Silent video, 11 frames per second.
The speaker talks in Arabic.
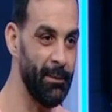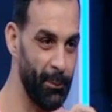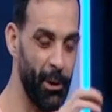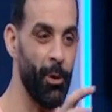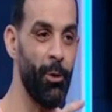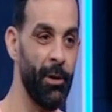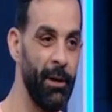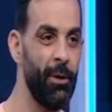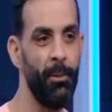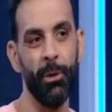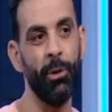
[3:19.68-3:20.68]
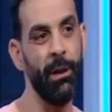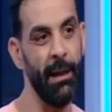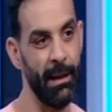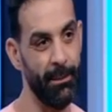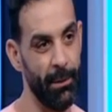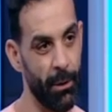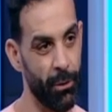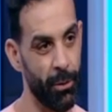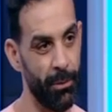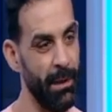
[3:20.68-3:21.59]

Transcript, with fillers: منورين هم دول اللي احنا بناخدهم